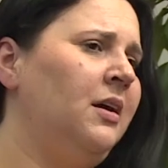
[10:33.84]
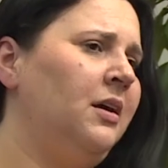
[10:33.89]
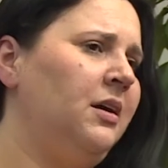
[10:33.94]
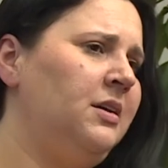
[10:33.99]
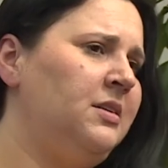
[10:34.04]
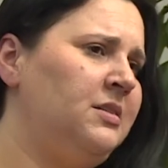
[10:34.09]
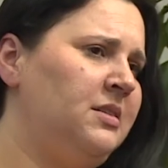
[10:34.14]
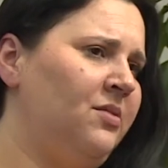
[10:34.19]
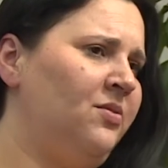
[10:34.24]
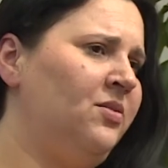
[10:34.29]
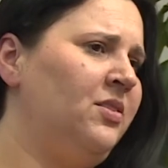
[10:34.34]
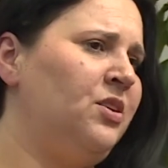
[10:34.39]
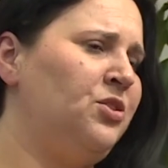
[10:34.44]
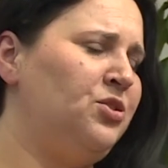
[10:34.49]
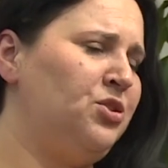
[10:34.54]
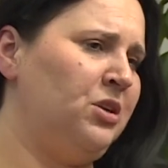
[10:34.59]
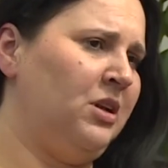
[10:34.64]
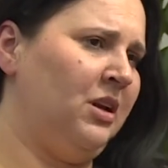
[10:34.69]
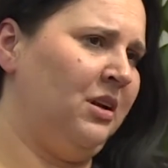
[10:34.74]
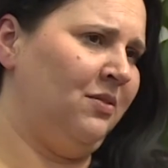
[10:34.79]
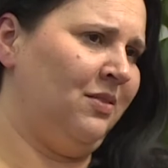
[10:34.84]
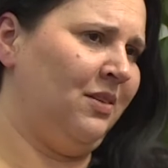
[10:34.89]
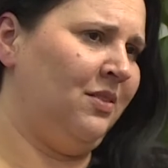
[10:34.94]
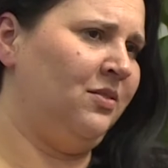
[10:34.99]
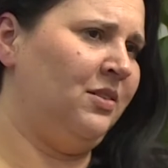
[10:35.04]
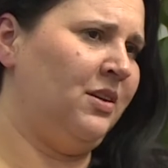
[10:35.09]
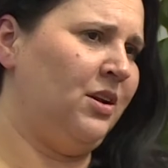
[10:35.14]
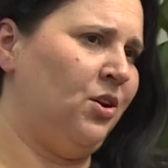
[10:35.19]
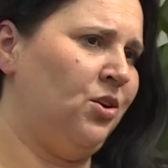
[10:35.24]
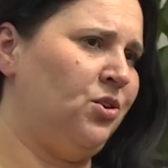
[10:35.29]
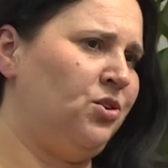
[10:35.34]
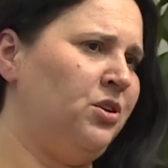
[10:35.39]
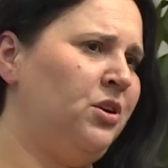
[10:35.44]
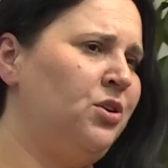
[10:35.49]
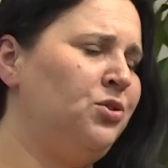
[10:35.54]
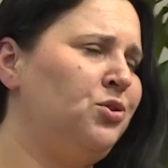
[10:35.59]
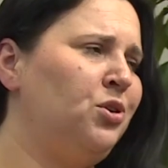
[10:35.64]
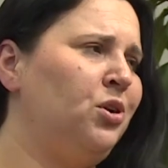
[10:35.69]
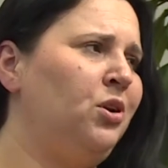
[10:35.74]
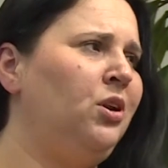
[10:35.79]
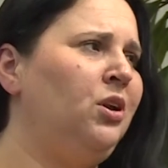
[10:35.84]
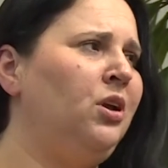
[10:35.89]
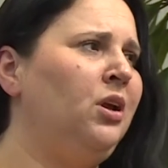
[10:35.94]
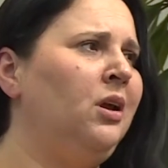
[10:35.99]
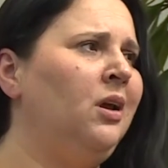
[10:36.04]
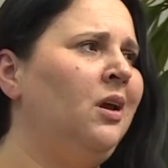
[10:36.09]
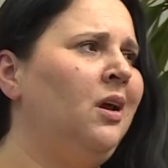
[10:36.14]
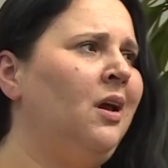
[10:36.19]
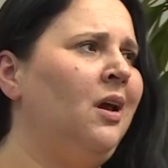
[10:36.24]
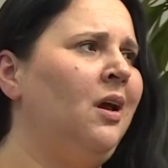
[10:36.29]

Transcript: i zewnętrzna i wewnętrzna, czyli,